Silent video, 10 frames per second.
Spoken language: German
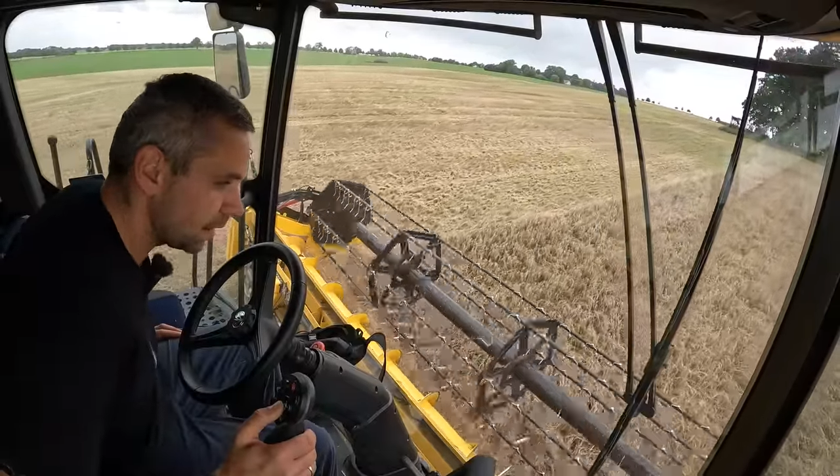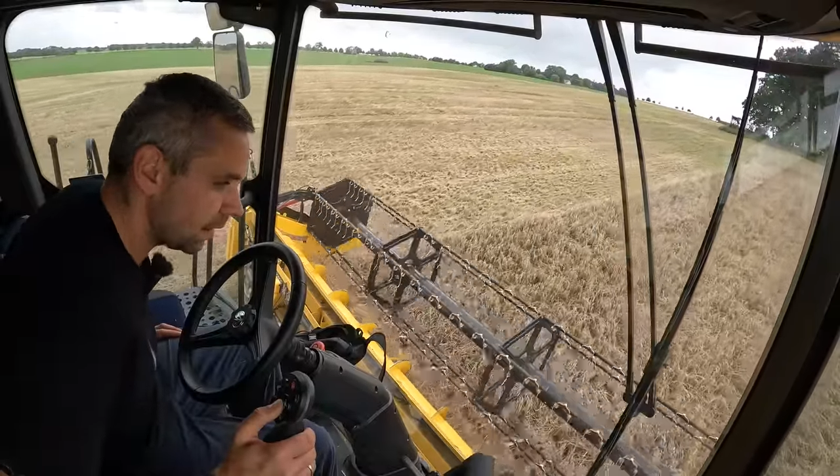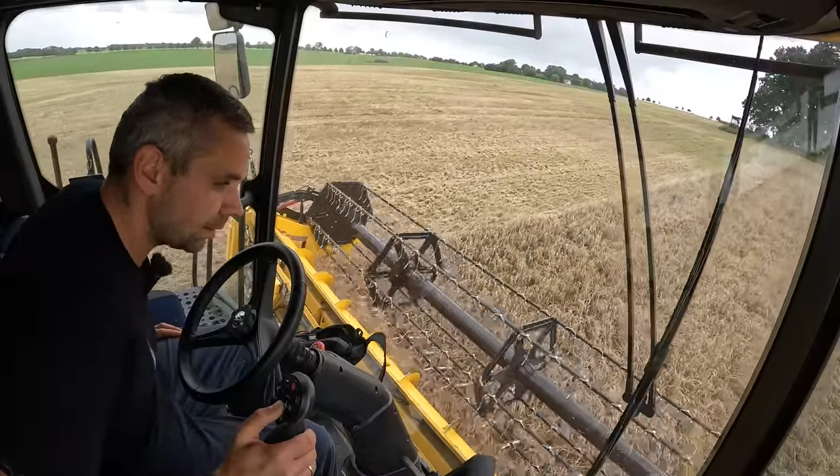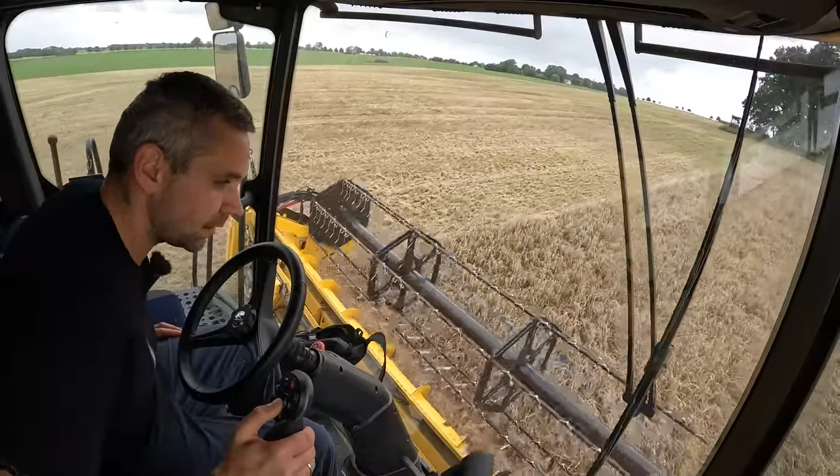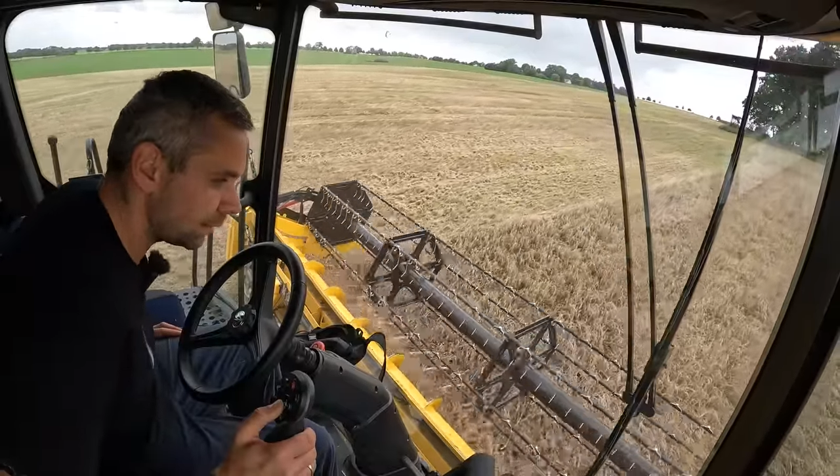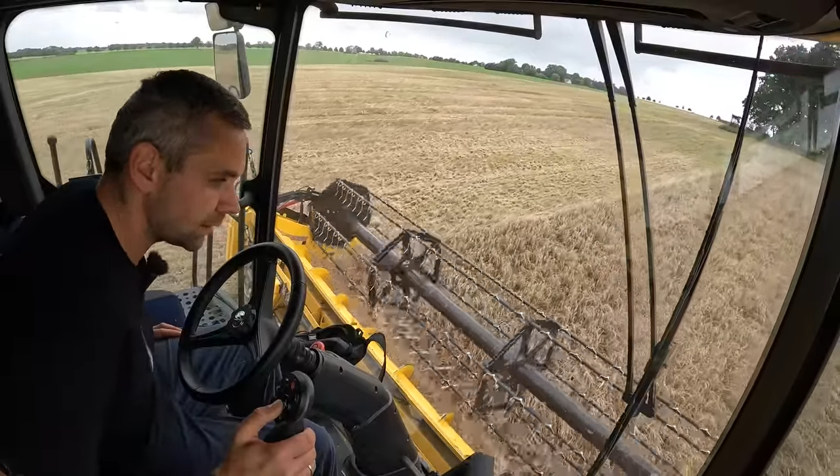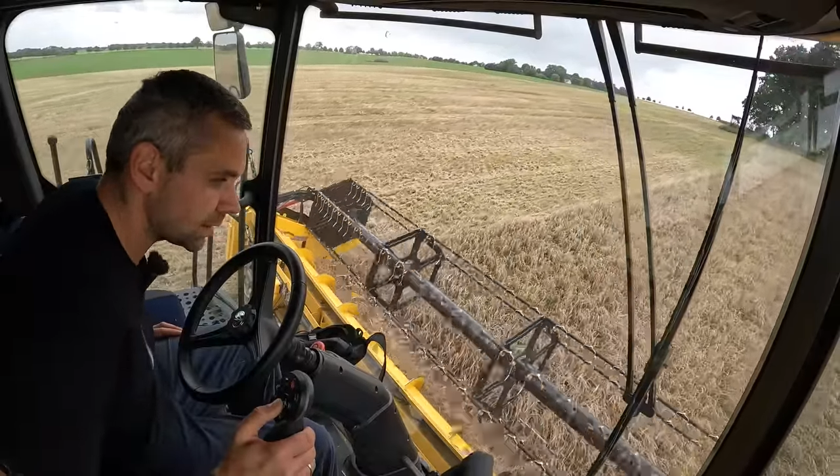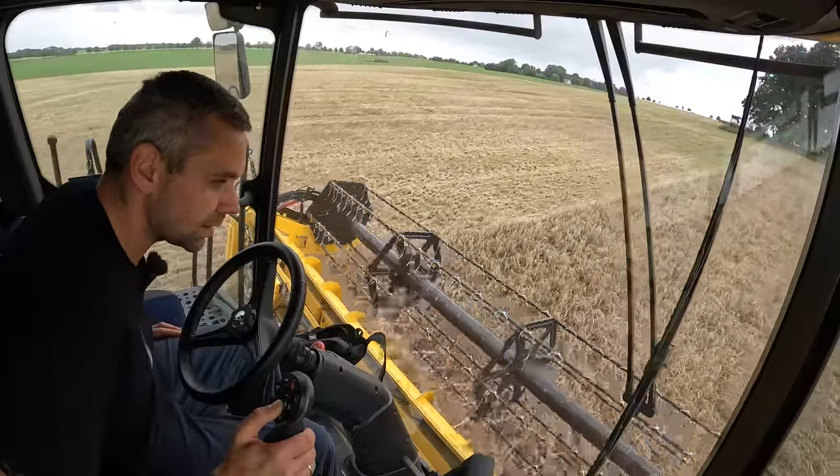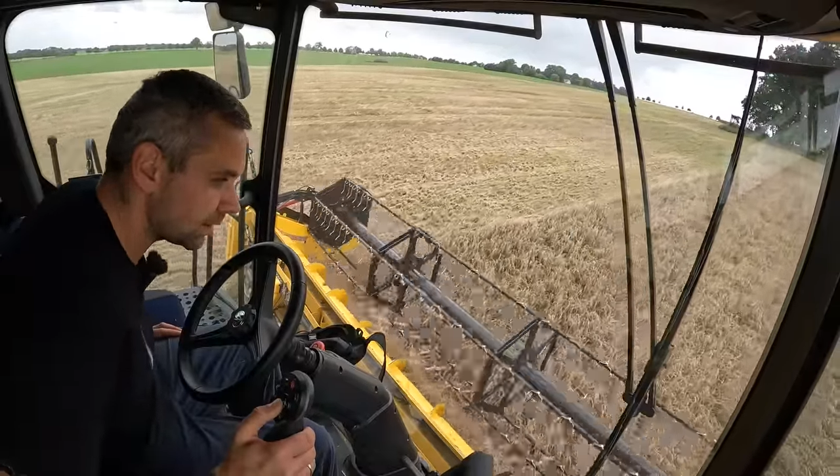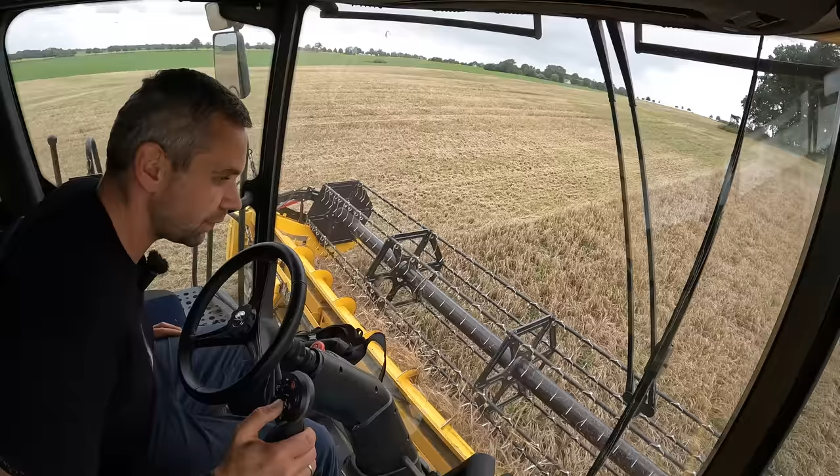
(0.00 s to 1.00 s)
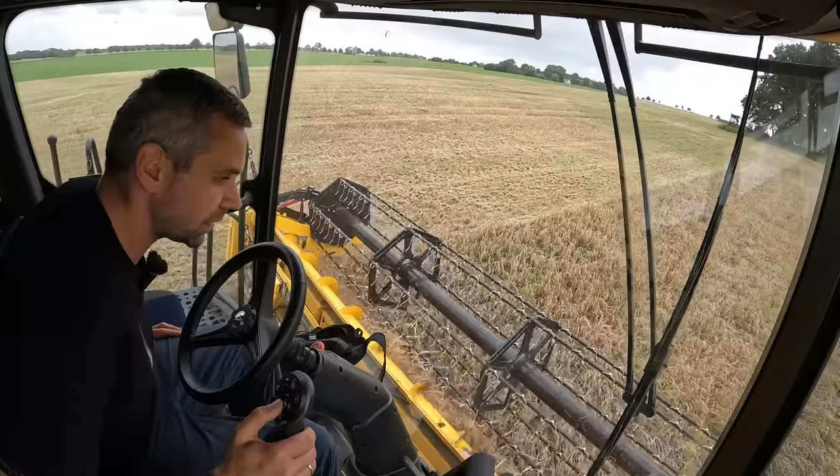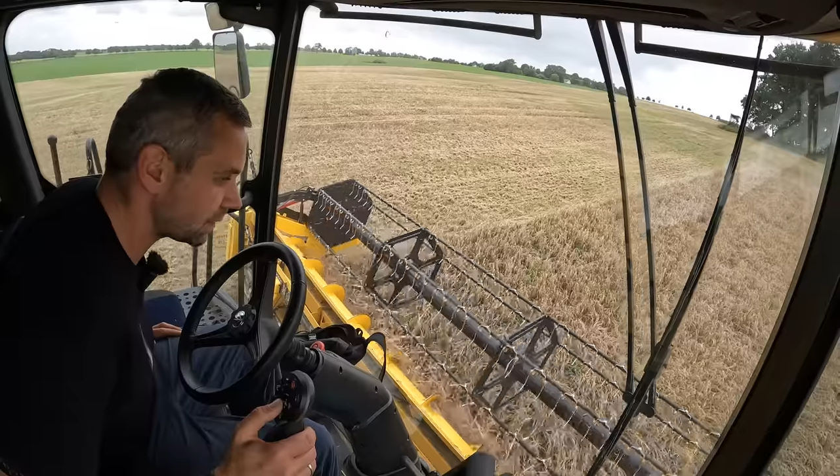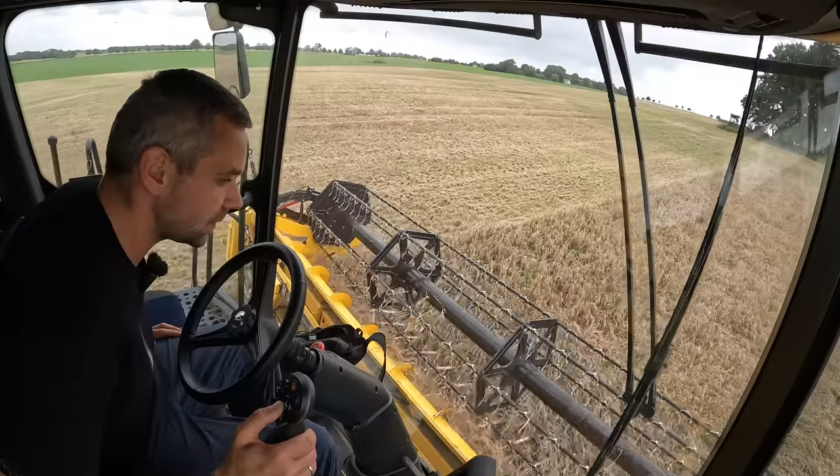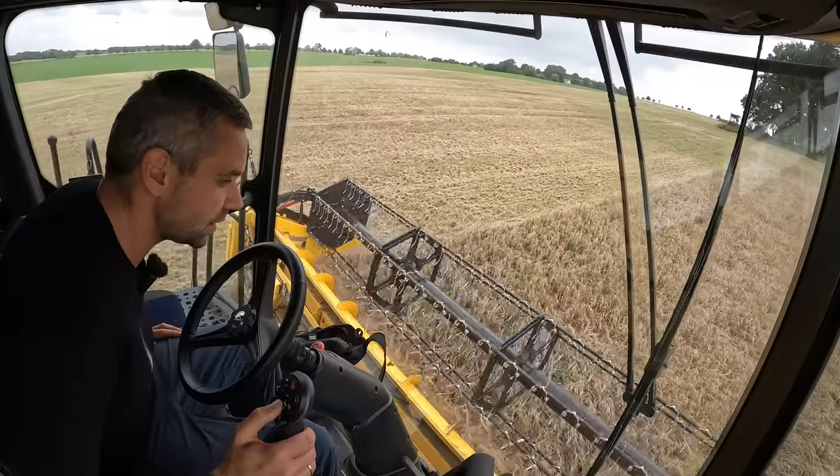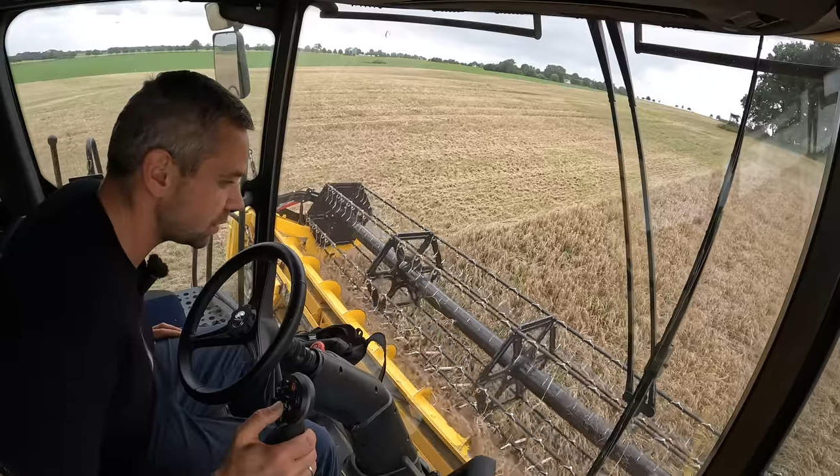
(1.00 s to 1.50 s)
Aber dafür ist es hier fast ein
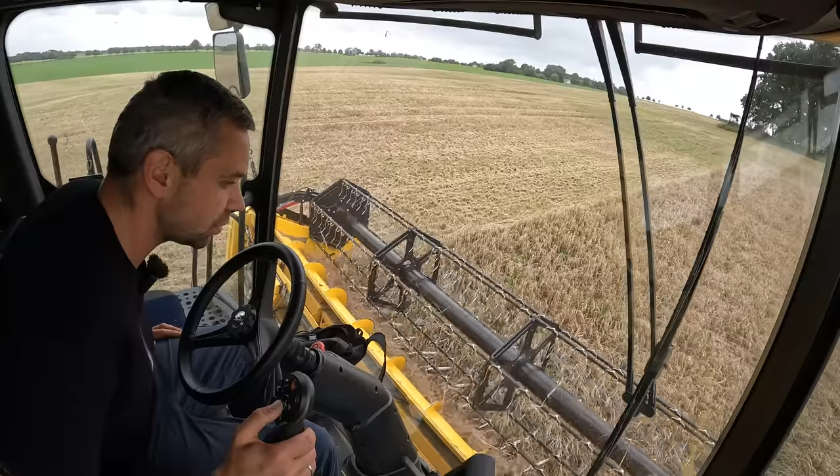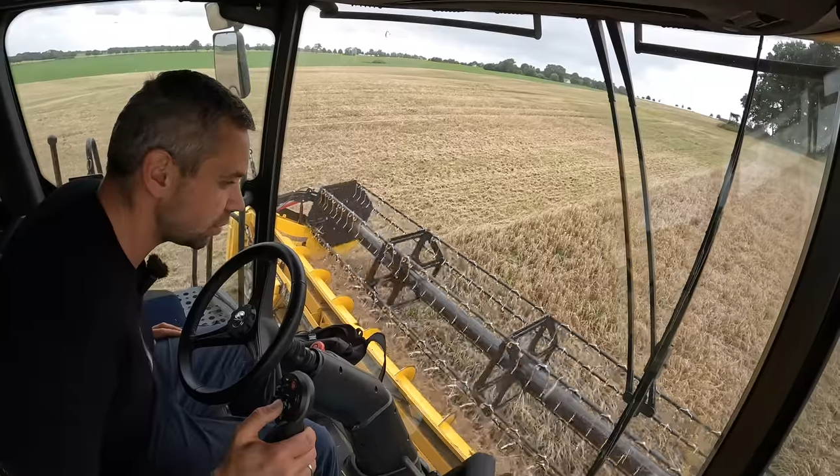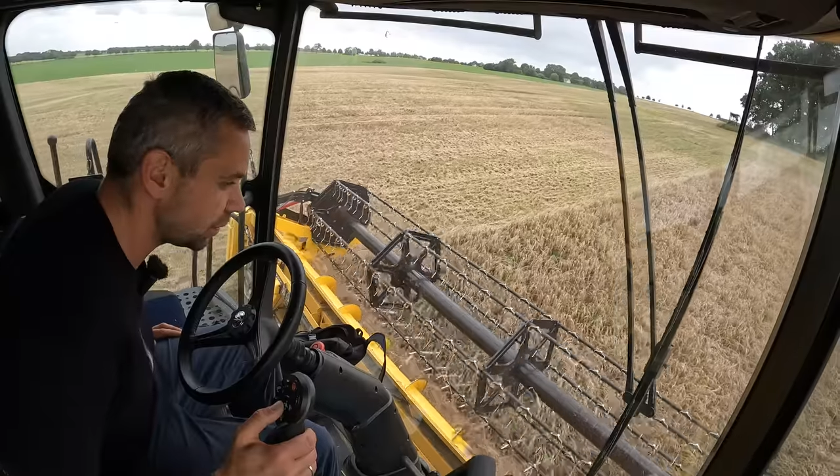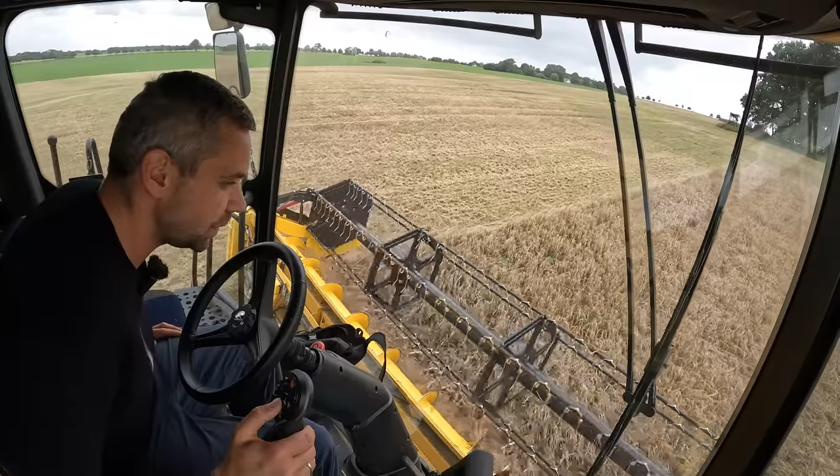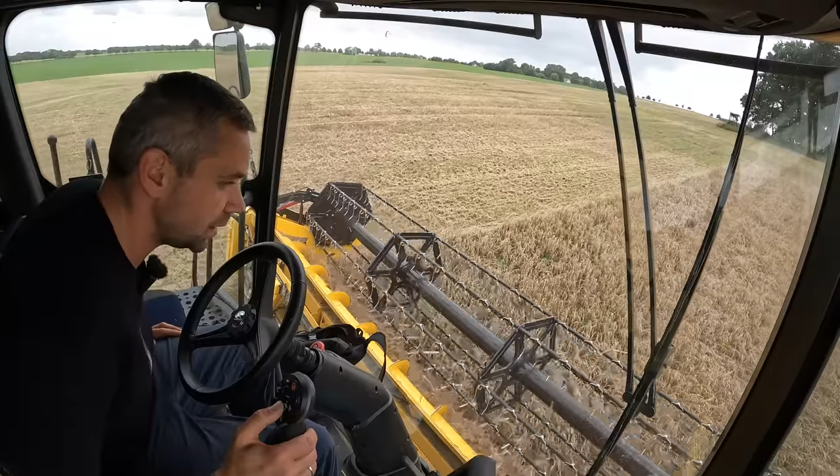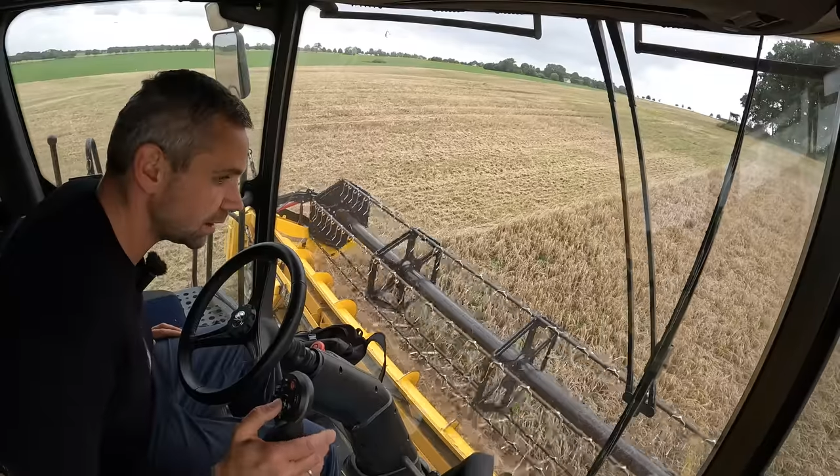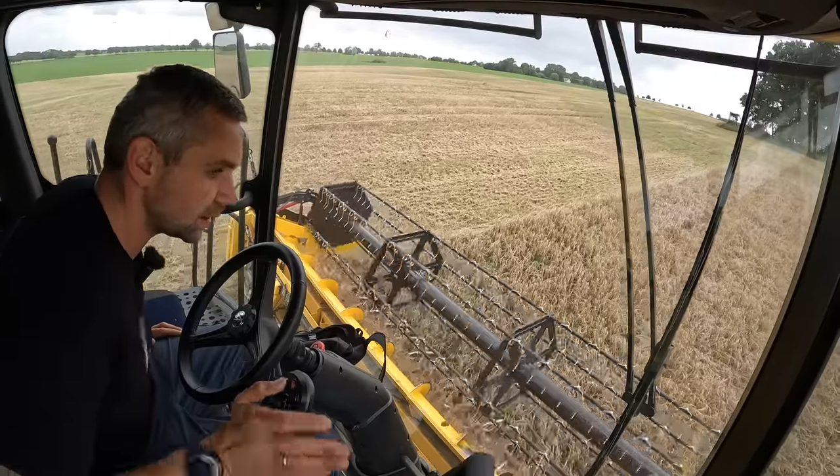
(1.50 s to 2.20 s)
bisschen zu kopiert,